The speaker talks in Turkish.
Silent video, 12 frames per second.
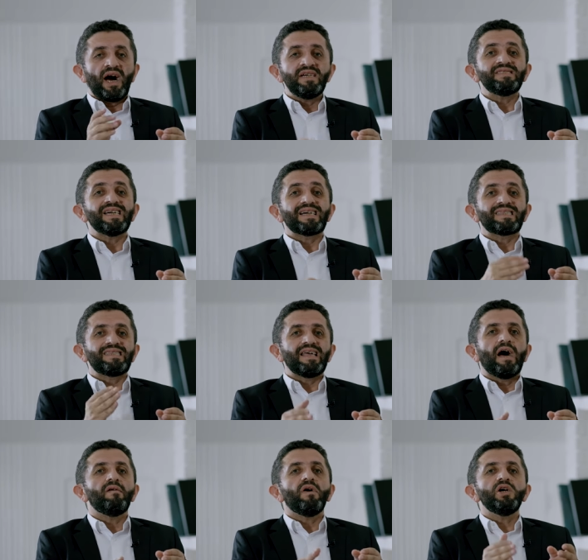Ancak
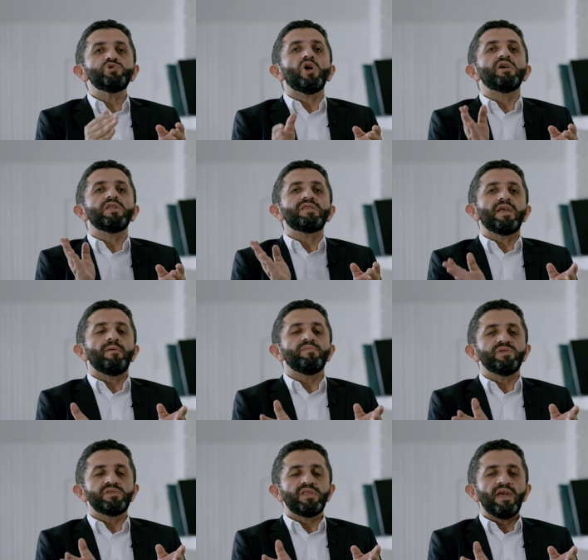dava şu anda
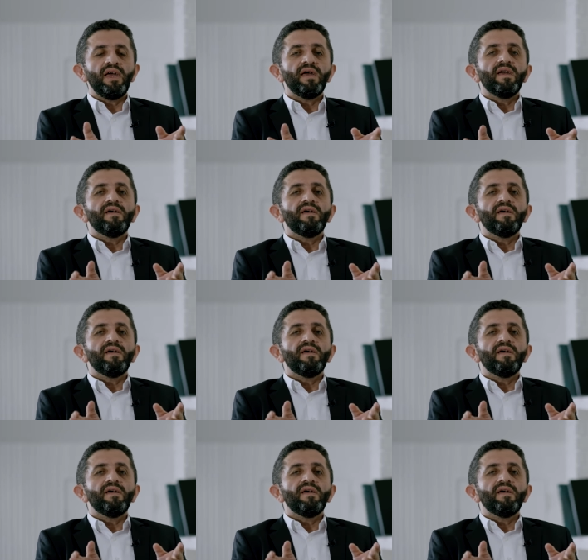temizde